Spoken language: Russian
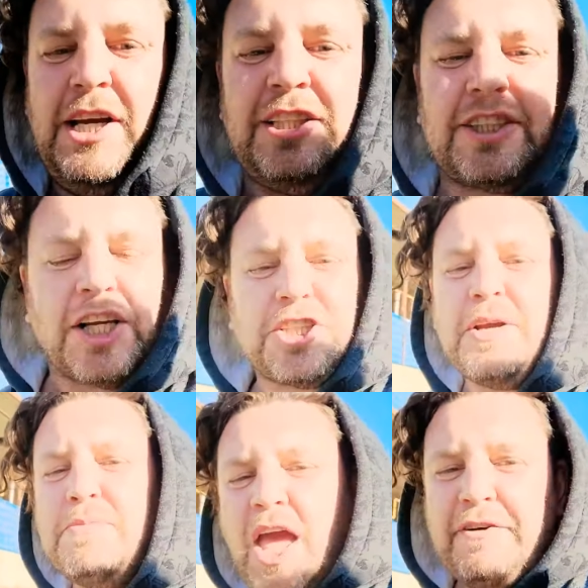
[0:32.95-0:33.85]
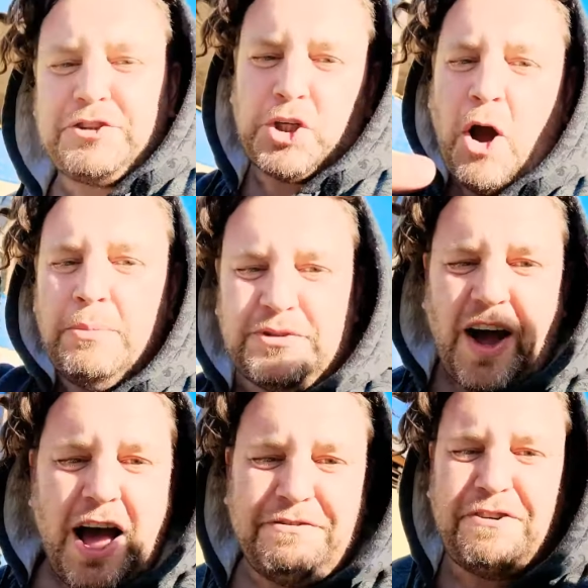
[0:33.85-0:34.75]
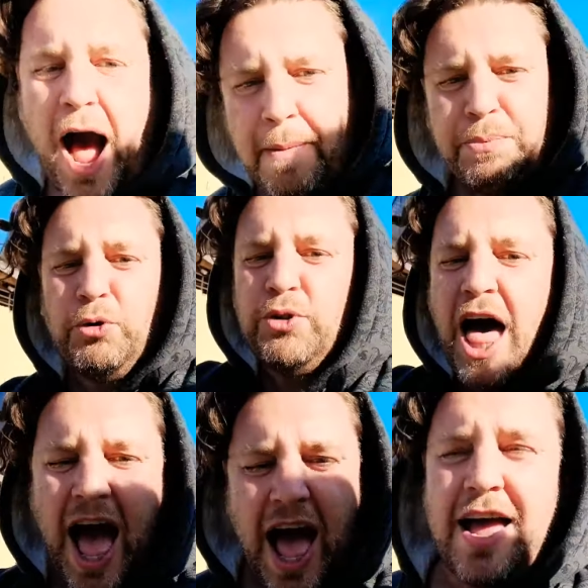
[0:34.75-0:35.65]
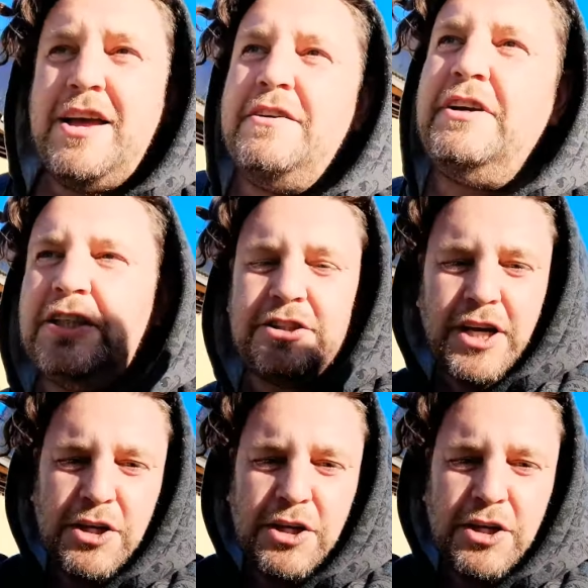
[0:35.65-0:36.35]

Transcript: Скажи мне, в чем твоя фабула, ведь я